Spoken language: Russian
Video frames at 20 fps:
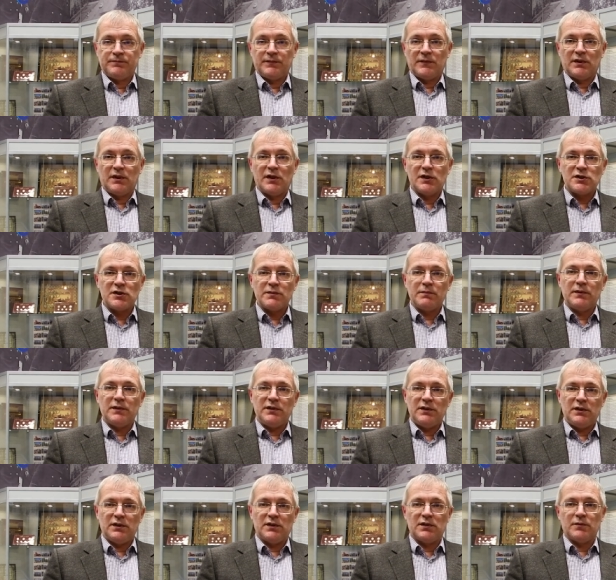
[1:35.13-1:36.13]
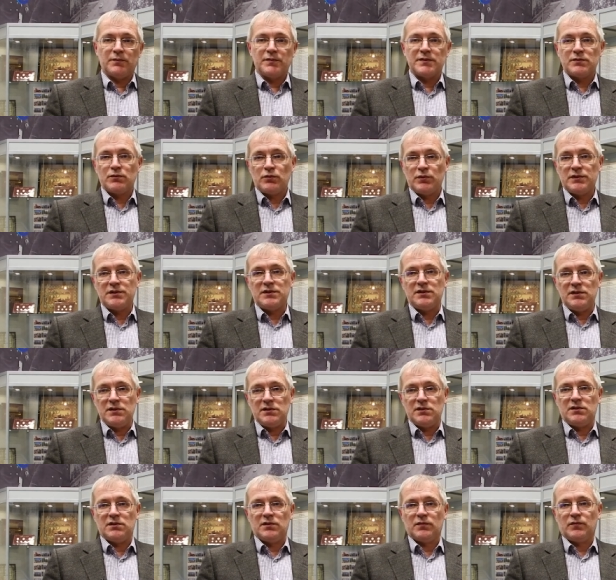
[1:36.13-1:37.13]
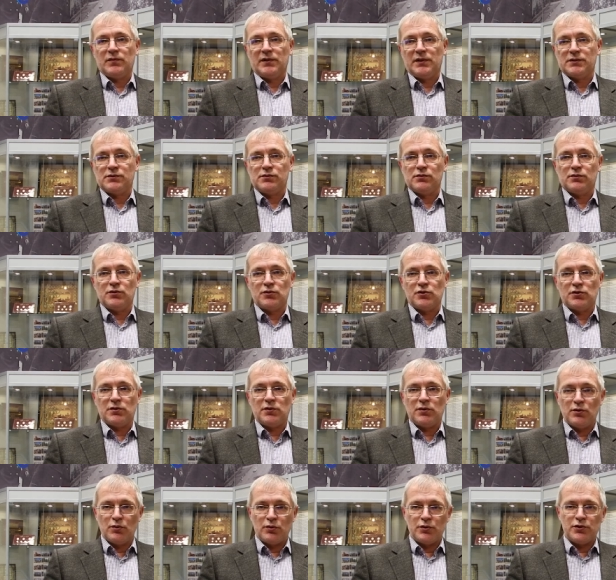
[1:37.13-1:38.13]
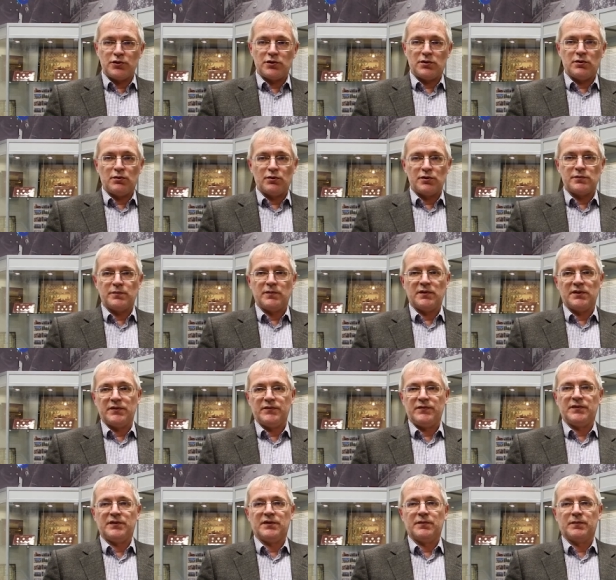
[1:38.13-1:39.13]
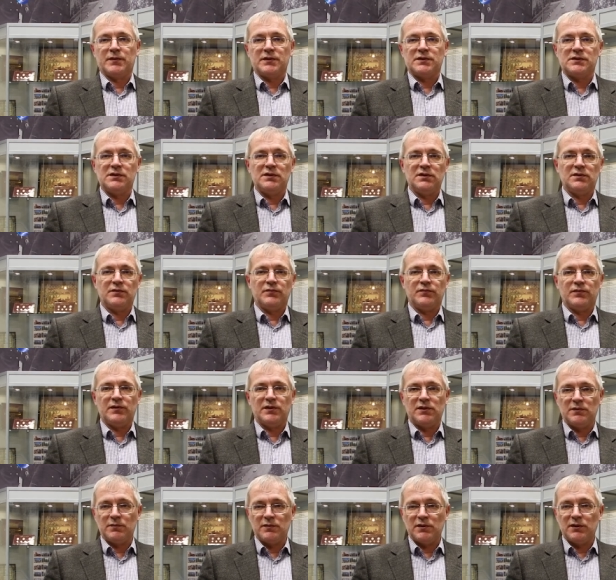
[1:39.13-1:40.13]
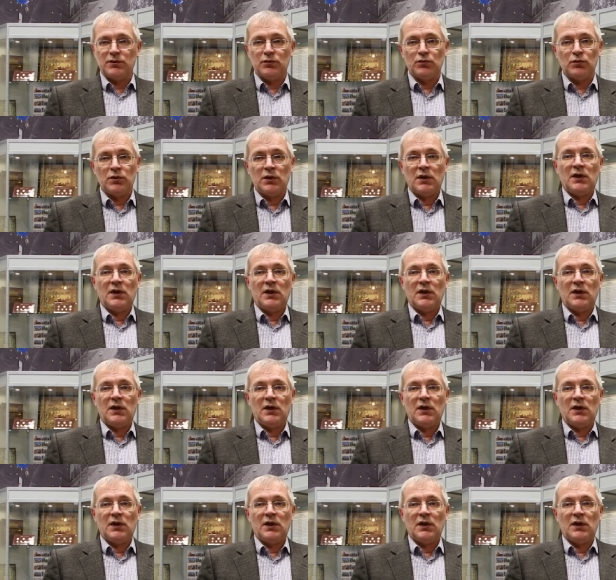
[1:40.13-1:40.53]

Наша политика позволит снизить инфляцию до 4-4,5% в этом году